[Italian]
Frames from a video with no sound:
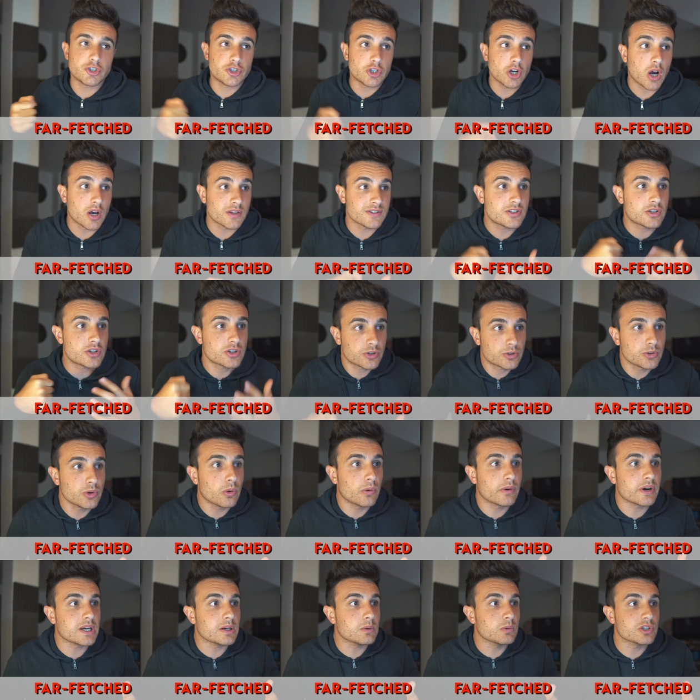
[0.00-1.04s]
John's
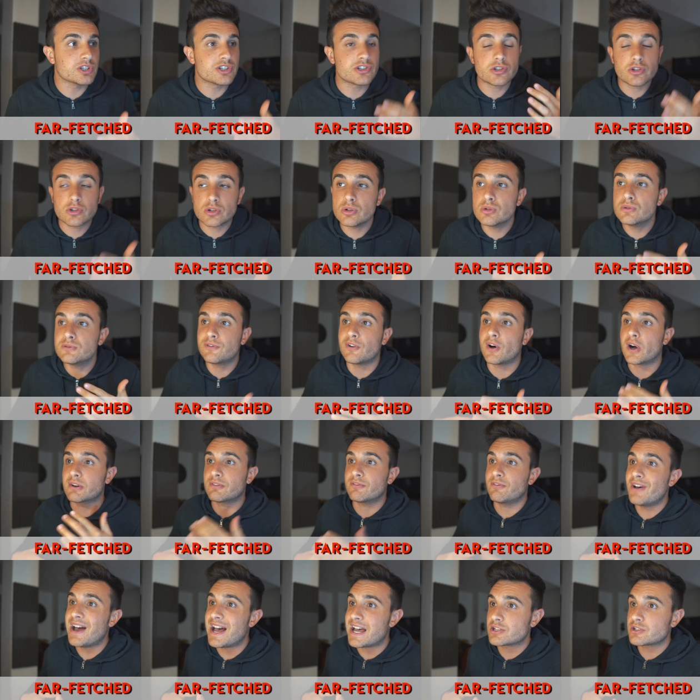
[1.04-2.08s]
story was too
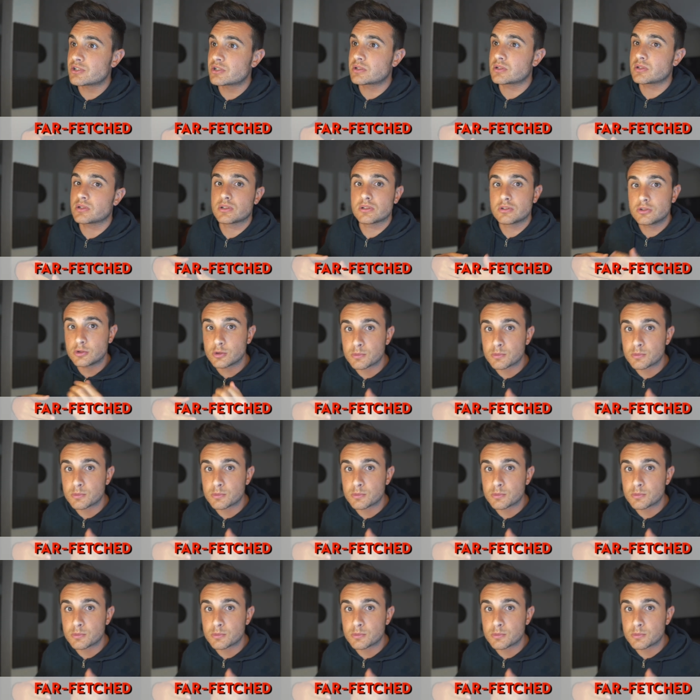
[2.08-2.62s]
far-fetched